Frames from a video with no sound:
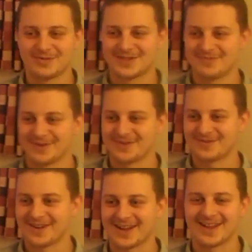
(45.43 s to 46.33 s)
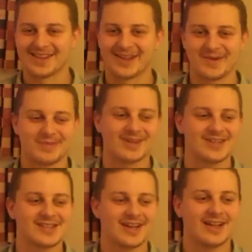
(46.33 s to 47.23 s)
opcji pod uwagę, tylko
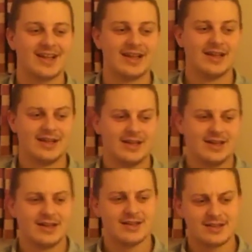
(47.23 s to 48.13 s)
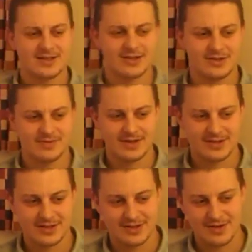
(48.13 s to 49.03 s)
porażka. E, też jakoś
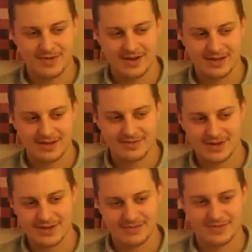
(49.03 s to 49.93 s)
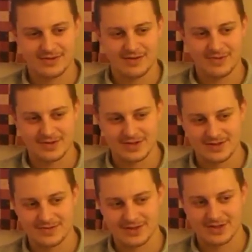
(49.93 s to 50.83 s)
bardzo się nie skupiałem nad tym meczem, bo nie było
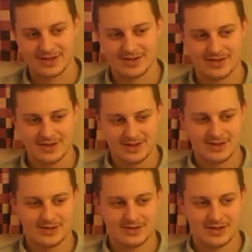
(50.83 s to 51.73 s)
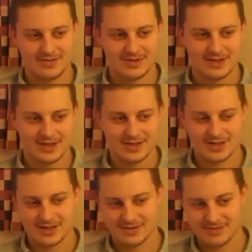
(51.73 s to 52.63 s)
sensu większego. Szkoda mi
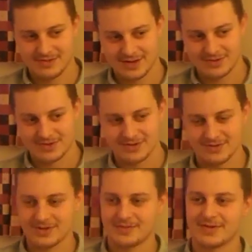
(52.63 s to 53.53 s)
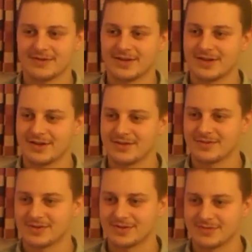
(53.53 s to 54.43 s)
Staricza, ma no, jakąś kontuzję pewnie,
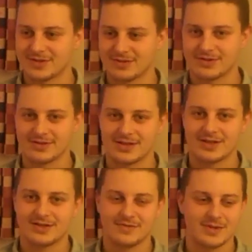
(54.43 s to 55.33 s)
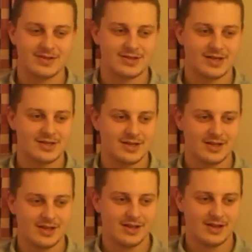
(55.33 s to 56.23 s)
mhm. musiał już zejść w międzyczasie.
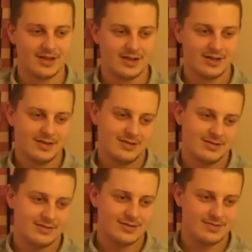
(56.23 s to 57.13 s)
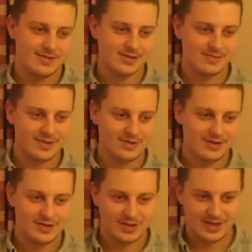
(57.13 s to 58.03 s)
No zobaczymy,
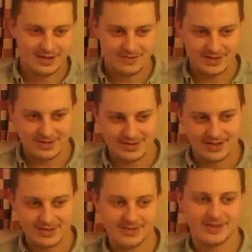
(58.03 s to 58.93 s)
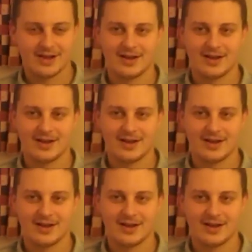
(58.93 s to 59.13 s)
no jeszcze nie jest wszystko stracone,